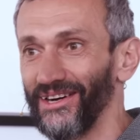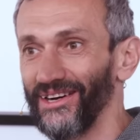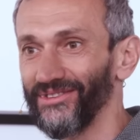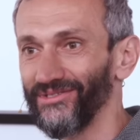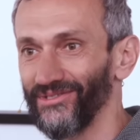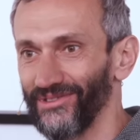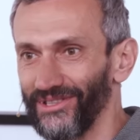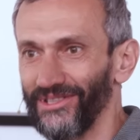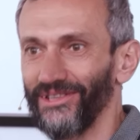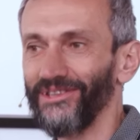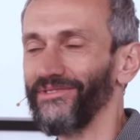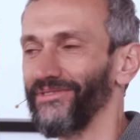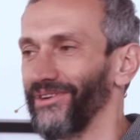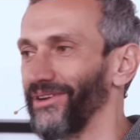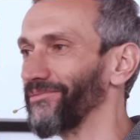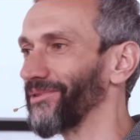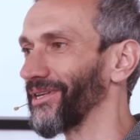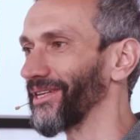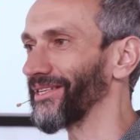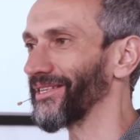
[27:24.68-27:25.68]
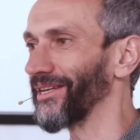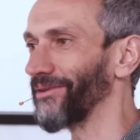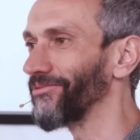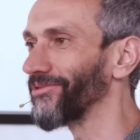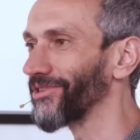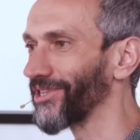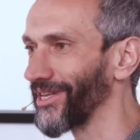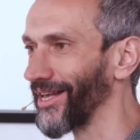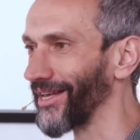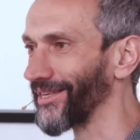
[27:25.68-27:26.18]
но если не верим, тогда сами
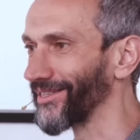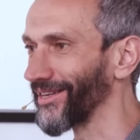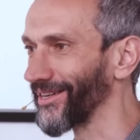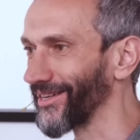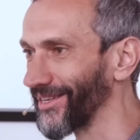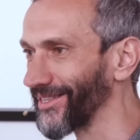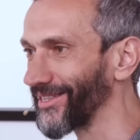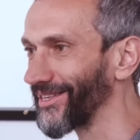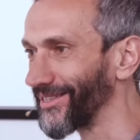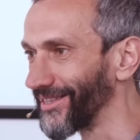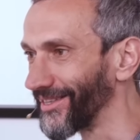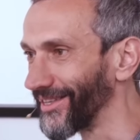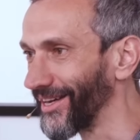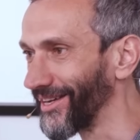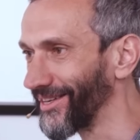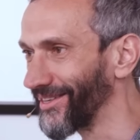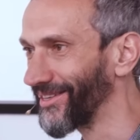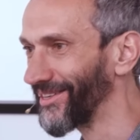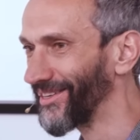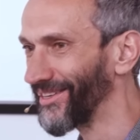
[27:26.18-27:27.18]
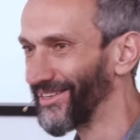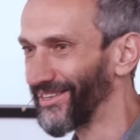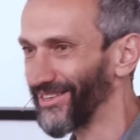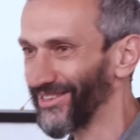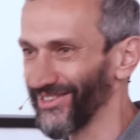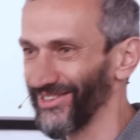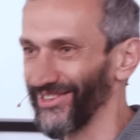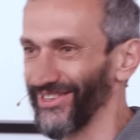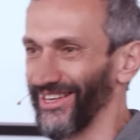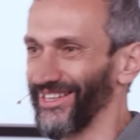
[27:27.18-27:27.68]
вычисляйте, как хотите, да?
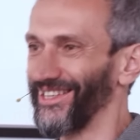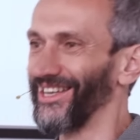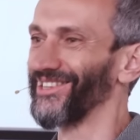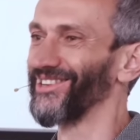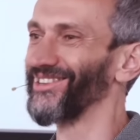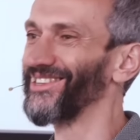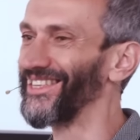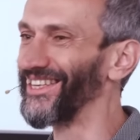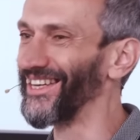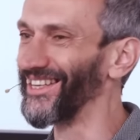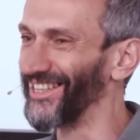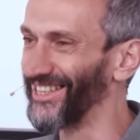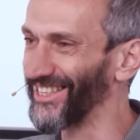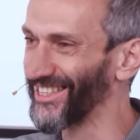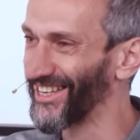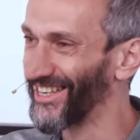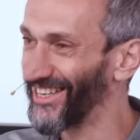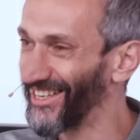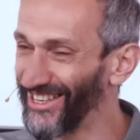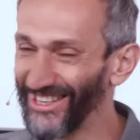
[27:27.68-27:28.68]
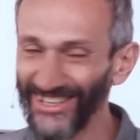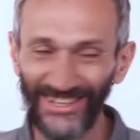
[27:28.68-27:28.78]
Что тогда тут сделаешь?